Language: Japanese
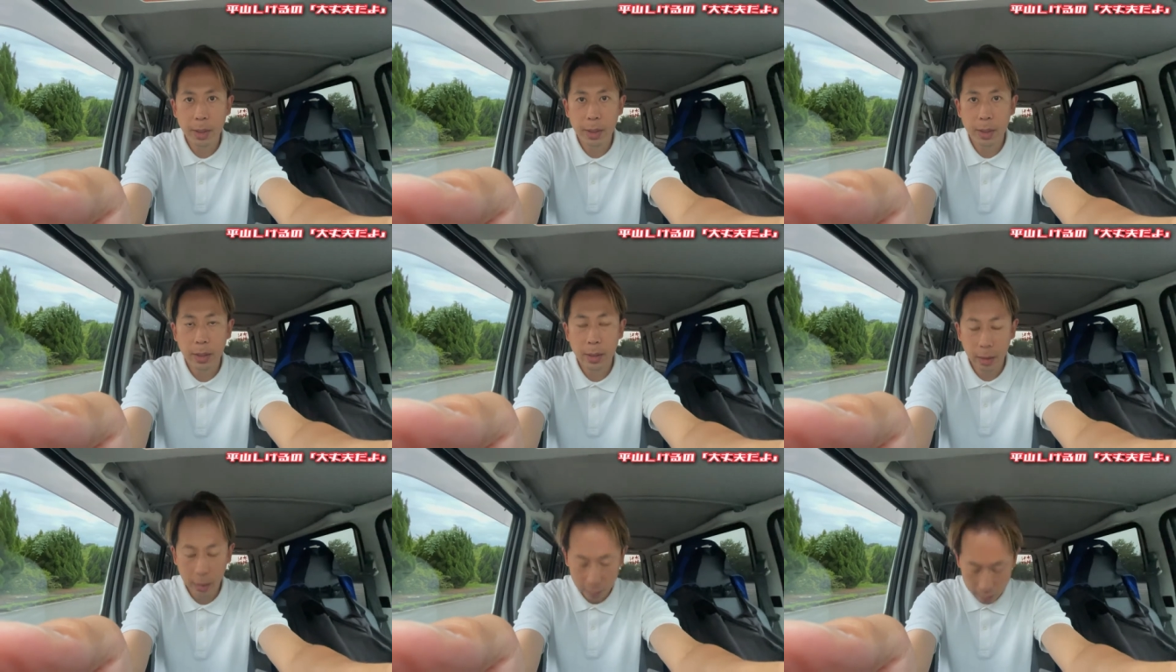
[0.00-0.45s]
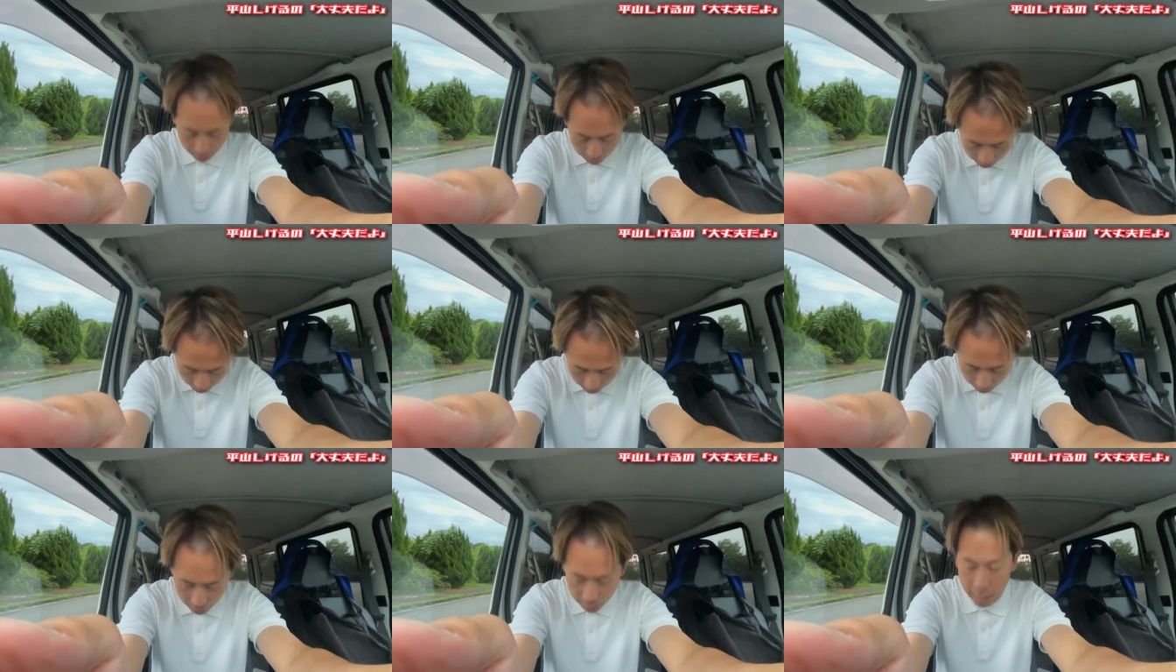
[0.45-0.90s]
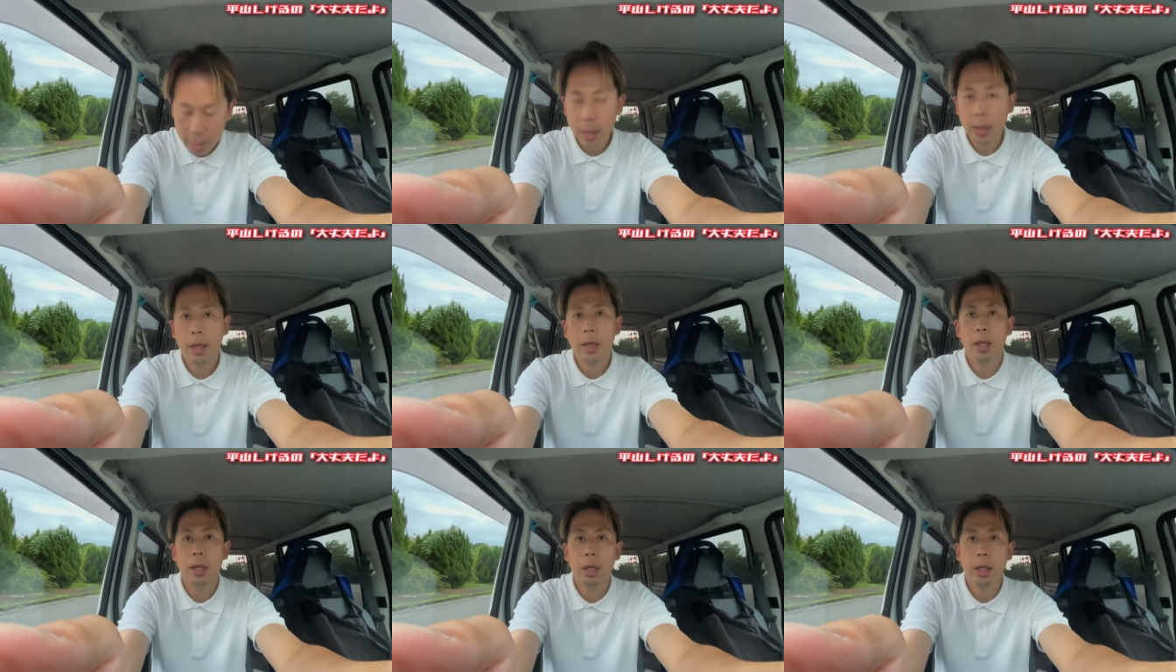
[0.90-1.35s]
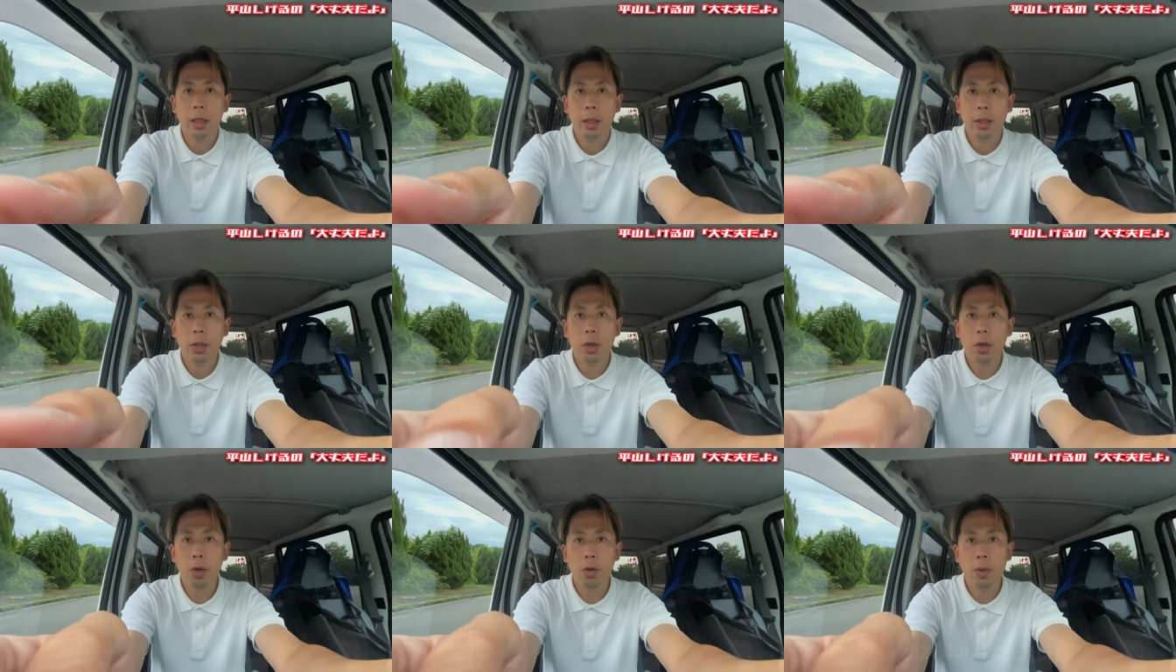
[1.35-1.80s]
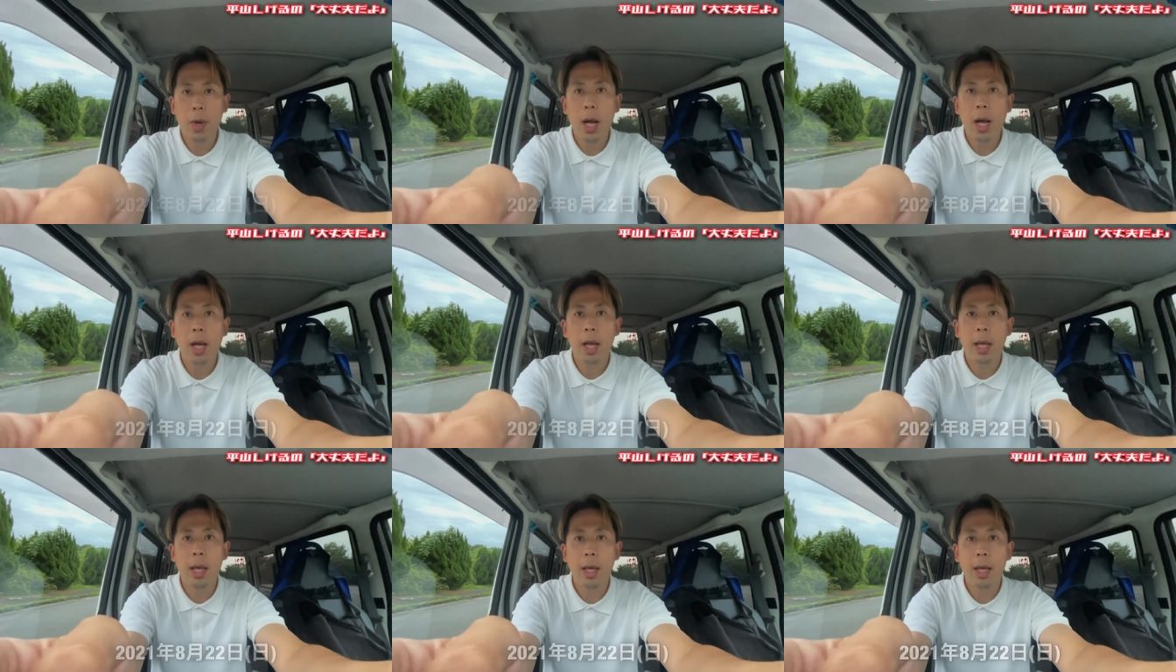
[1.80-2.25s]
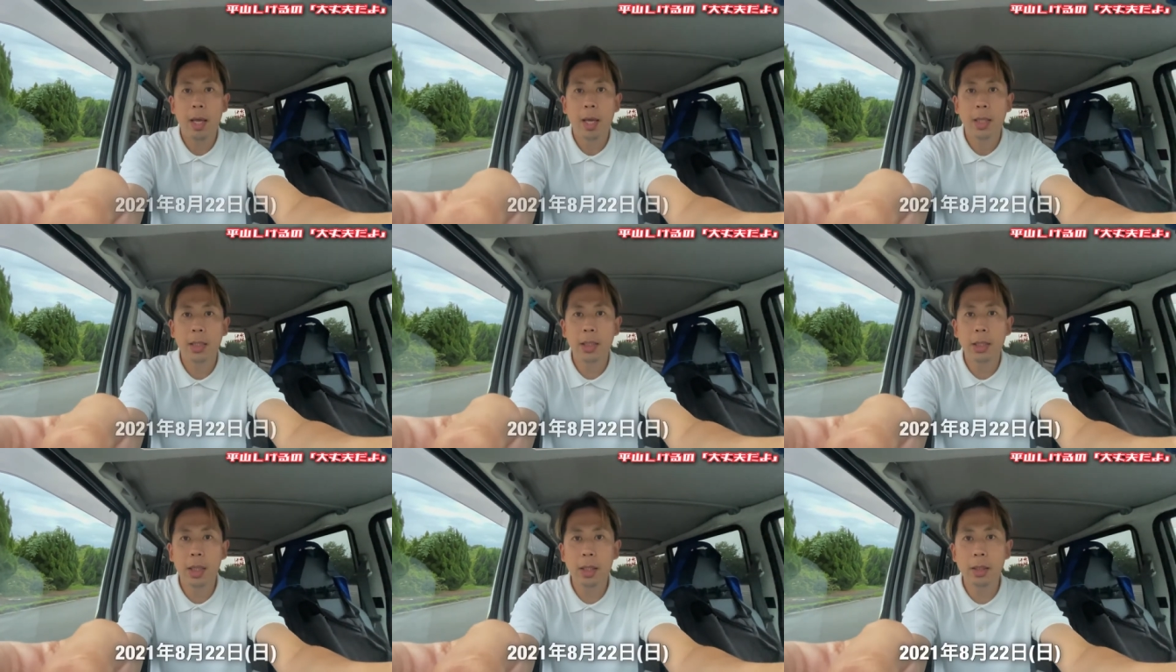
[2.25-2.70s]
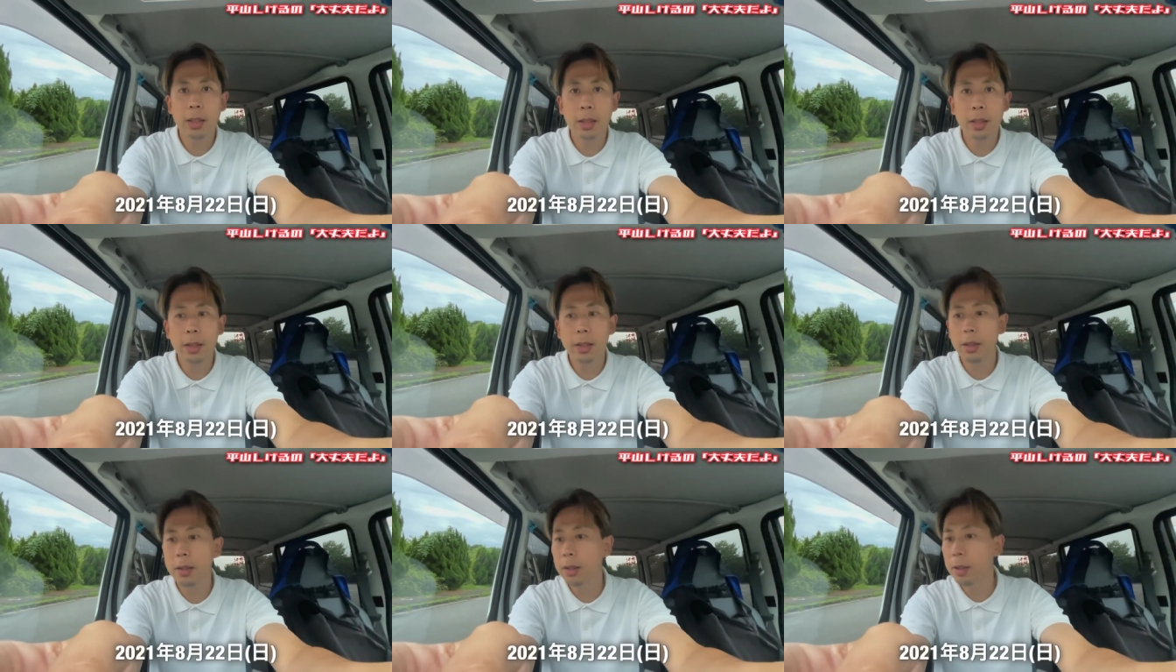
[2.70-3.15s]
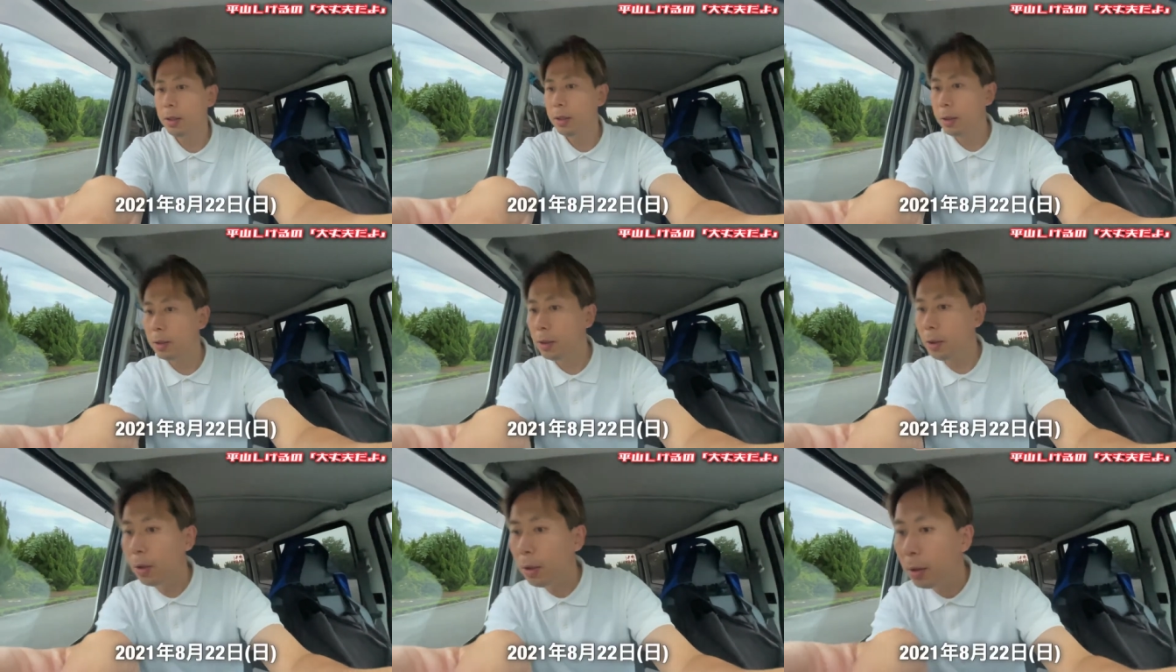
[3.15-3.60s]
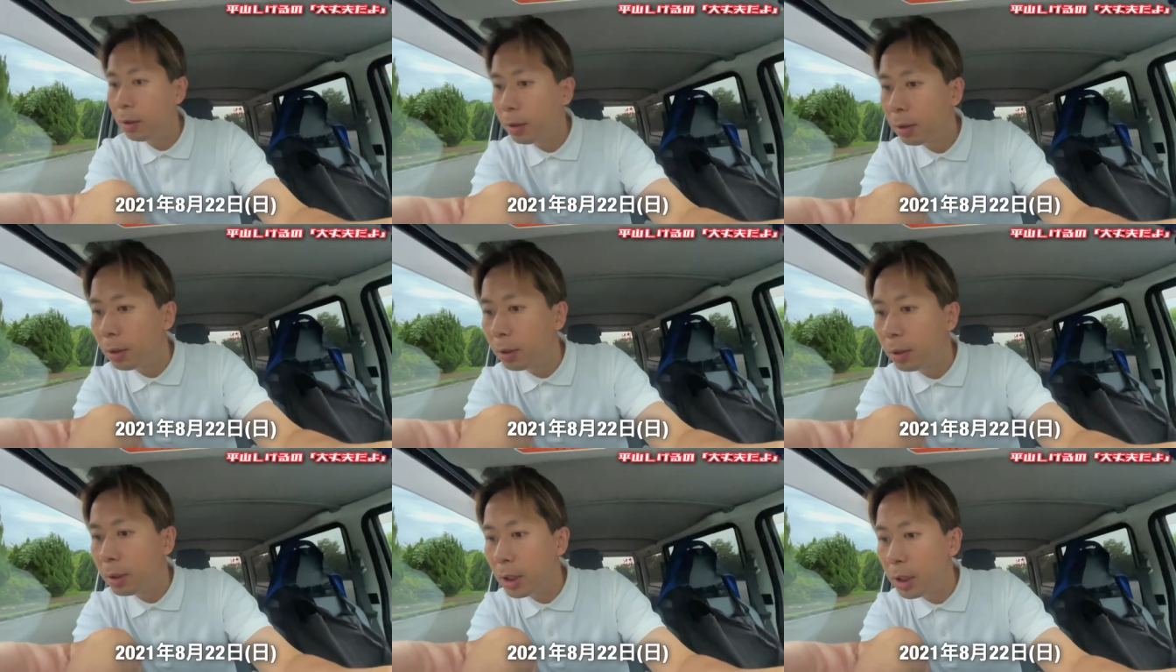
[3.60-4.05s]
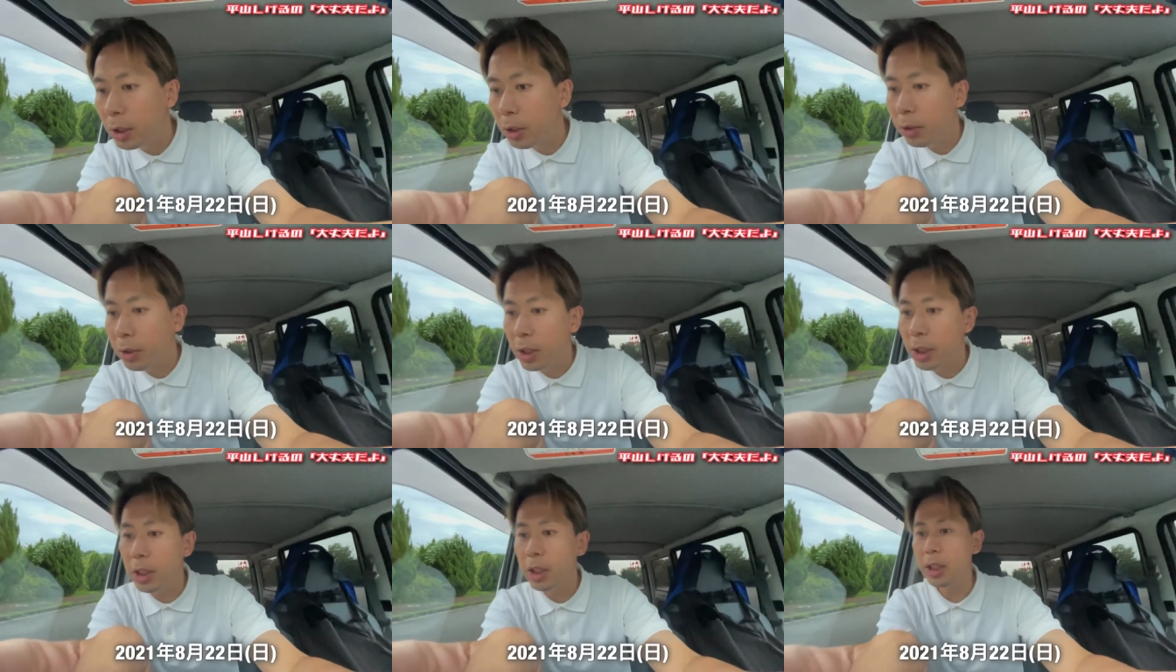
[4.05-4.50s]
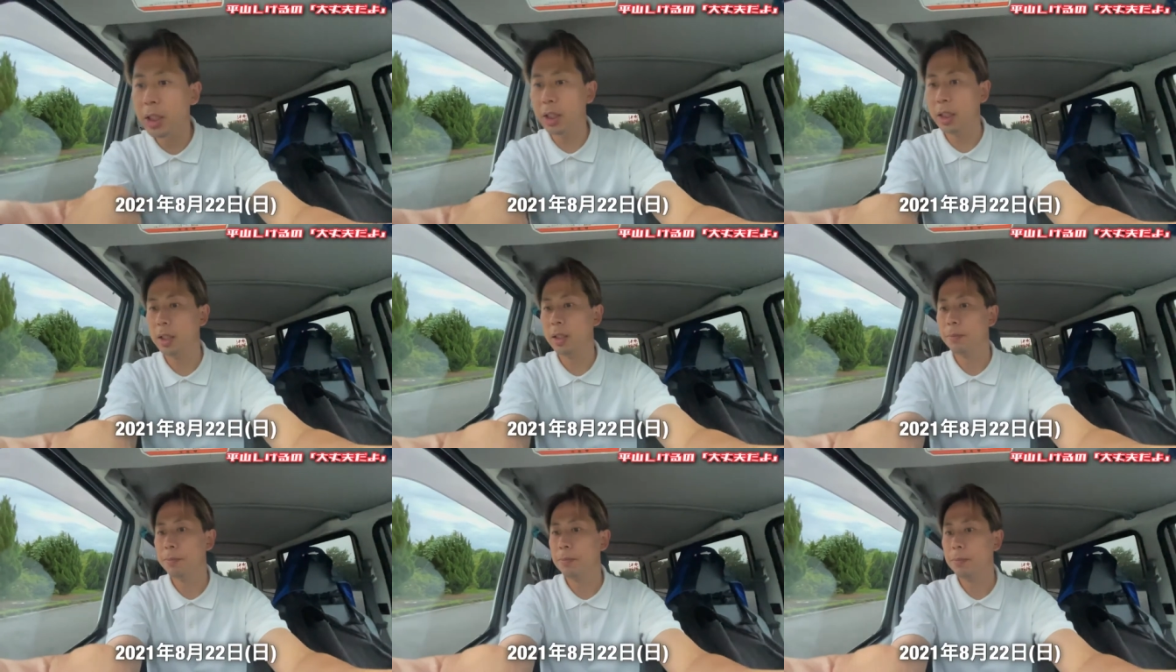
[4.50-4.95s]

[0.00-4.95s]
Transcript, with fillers: す今日は8月の22日